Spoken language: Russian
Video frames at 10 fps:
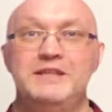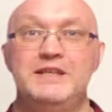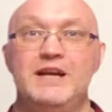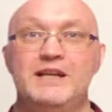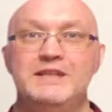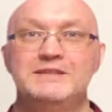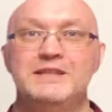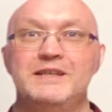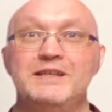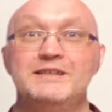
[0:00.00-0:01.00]

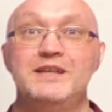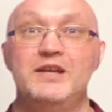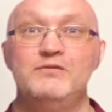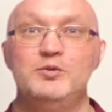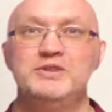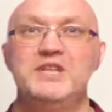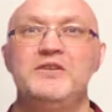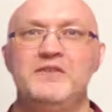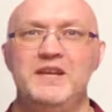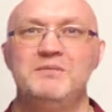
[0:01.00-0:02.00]
декорации из голливудских
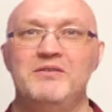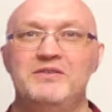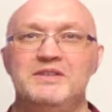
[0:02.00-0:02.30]
фильмов.